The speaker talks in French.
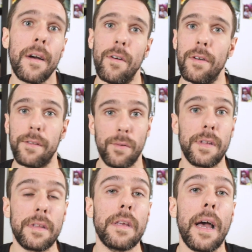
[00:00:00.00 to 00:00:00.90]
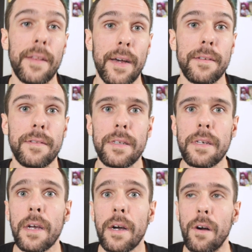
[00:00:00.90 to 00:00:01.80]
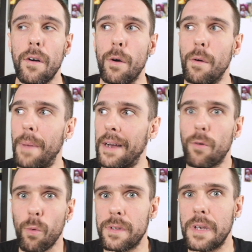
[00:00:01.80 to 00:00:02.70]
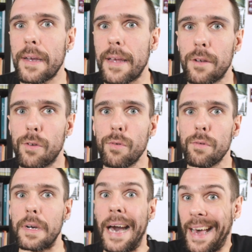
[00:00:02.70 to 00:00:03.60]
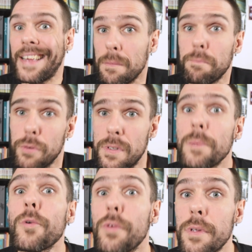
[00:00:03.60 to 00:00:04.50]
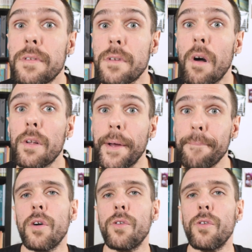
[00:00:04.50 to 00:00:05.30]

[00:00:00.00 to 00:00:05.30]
euh, la société anaresti euh, bah, contient quelques graines possibles de discorde. Hein.